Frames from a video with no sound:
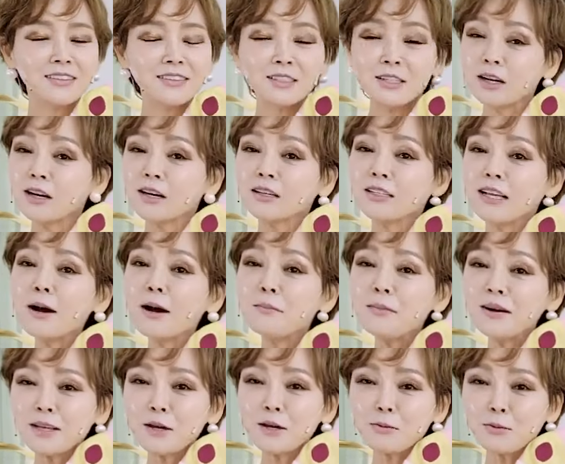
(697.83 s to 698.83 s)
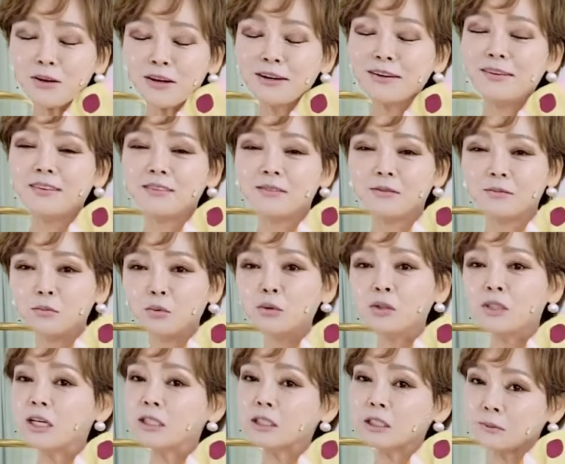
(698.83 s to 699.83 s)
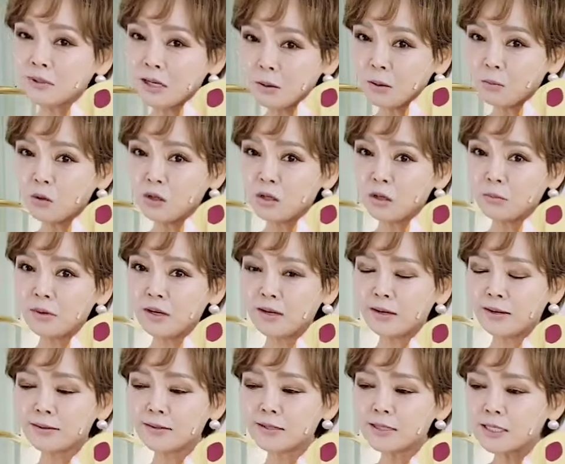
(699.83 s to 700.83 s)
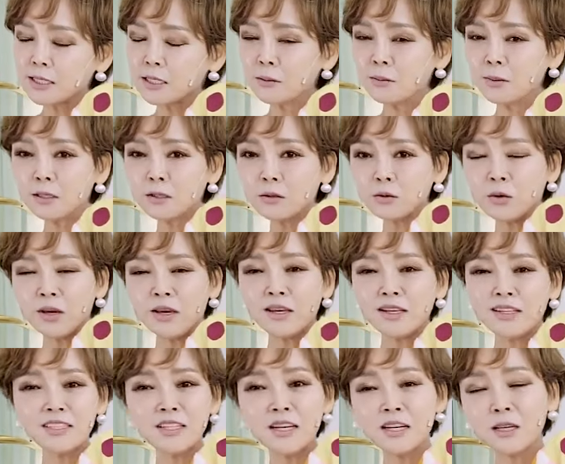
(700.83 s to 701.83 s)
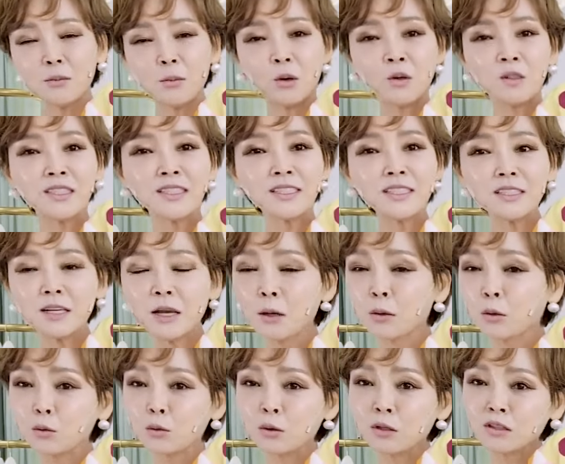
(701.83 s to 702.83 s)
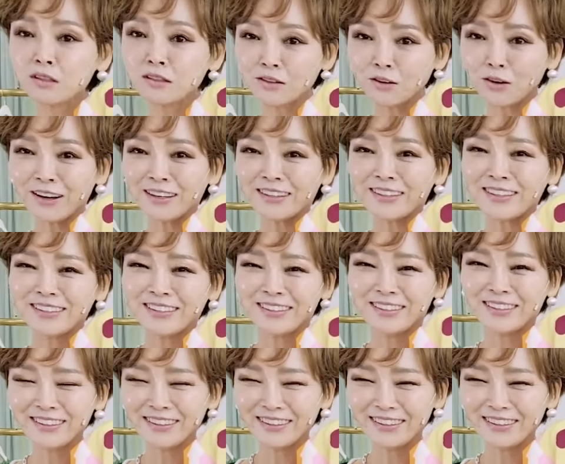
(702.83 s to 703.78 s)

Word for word: 제가 그냥 한마디 해볼까요? 부잣집 사모님이 집에서 굉장히 멋있게 입고 있는 것 같아요.